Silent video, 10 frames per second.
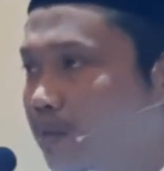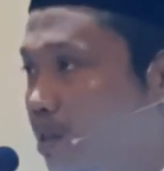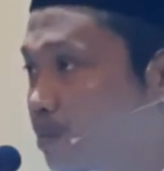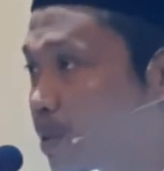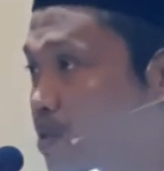
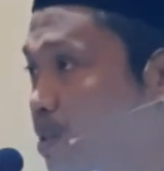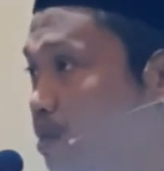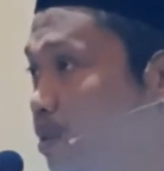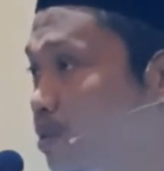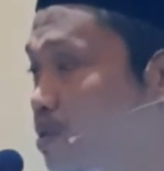Kemudian para
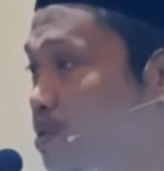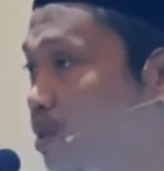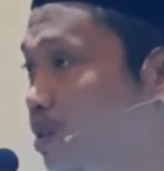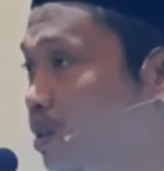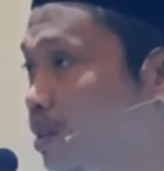sahabat
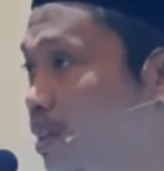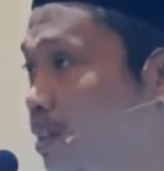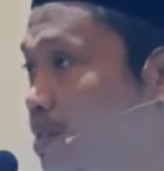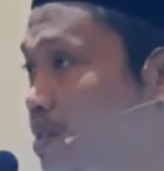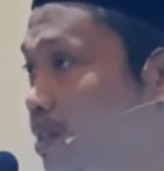Rasulullah yang
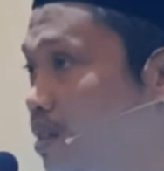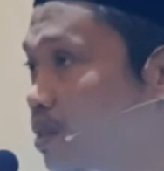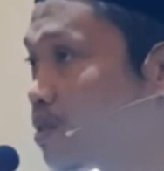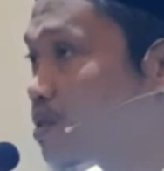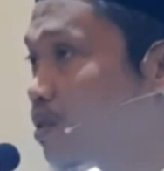ada di
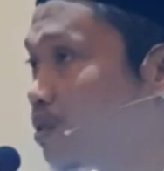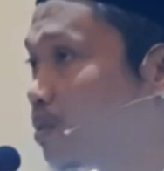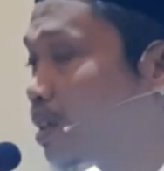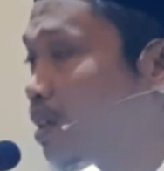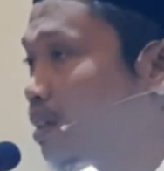sekitar Rasulullah
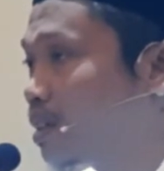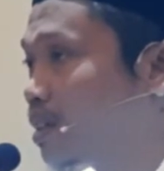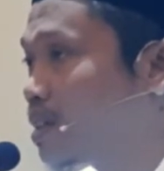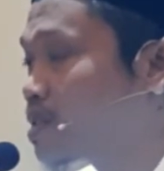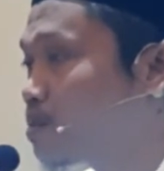
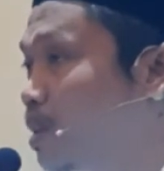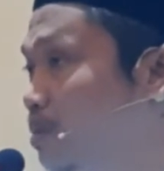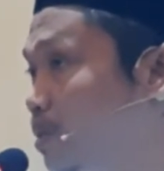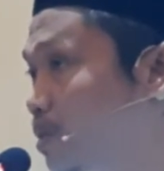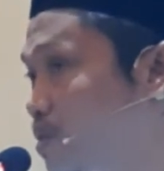berkata,
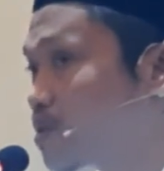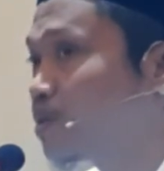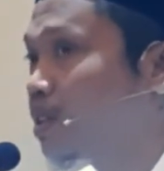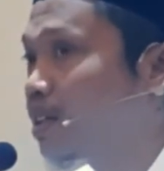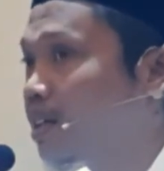"Isma' min
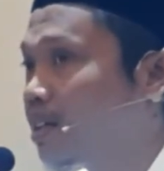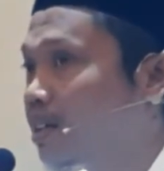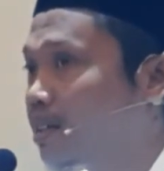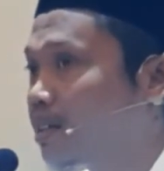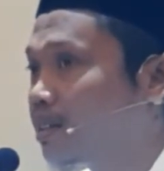Rasulillah."
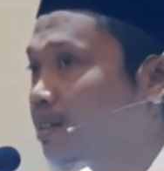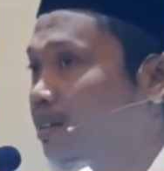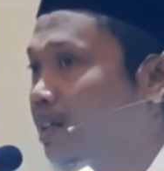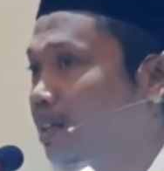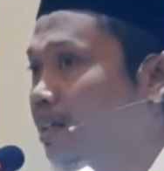
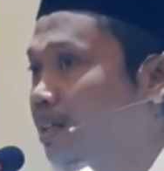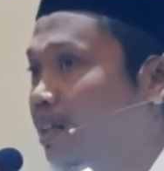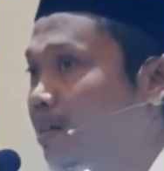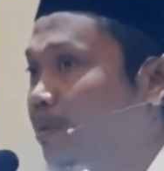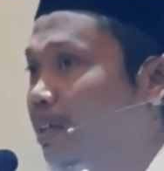
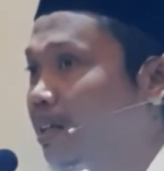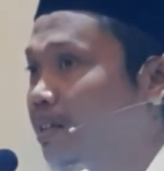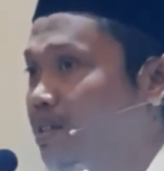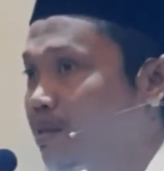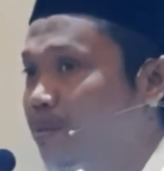Dengarkanlah apa yang
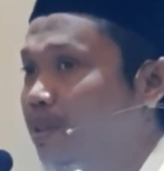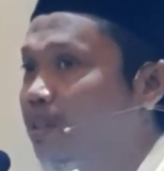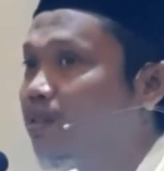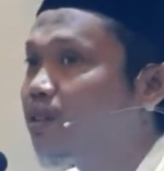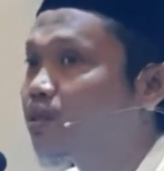akan disampaikan
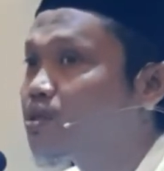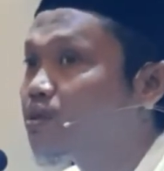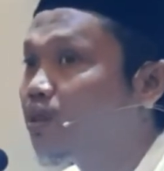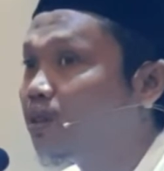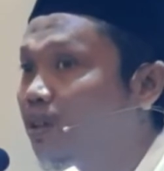oleh
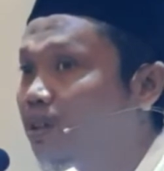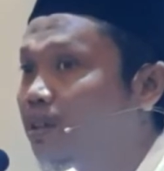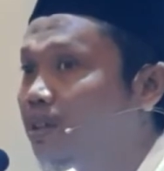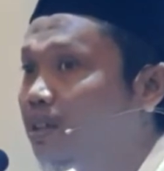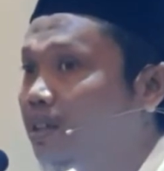Rasulullah.
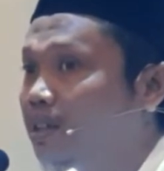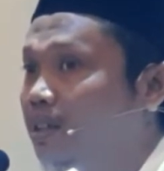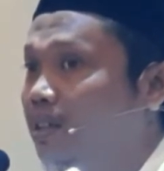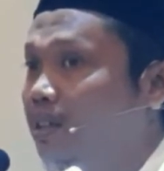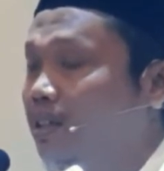
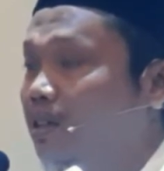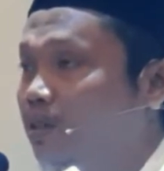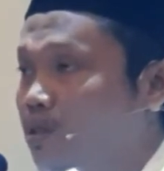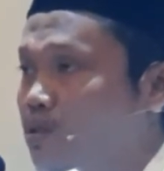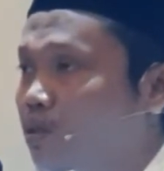Lalu
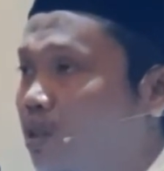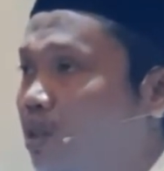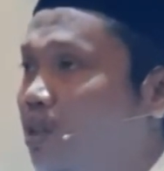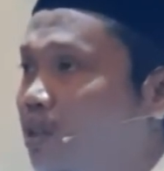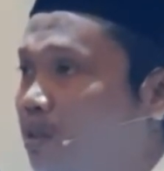
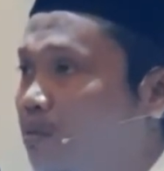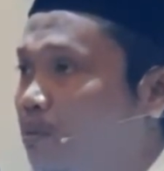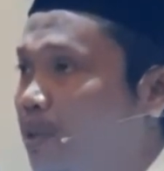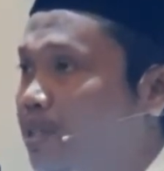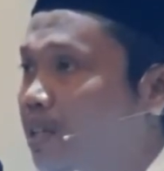Rasulullah
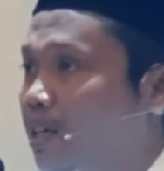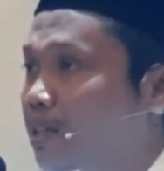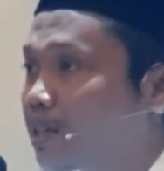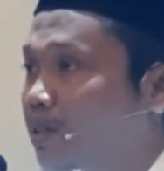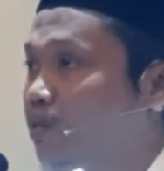
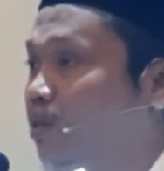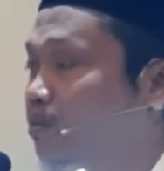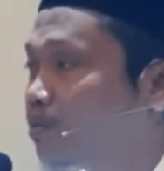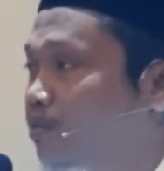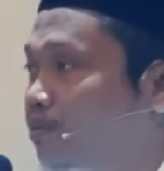membacakan nazam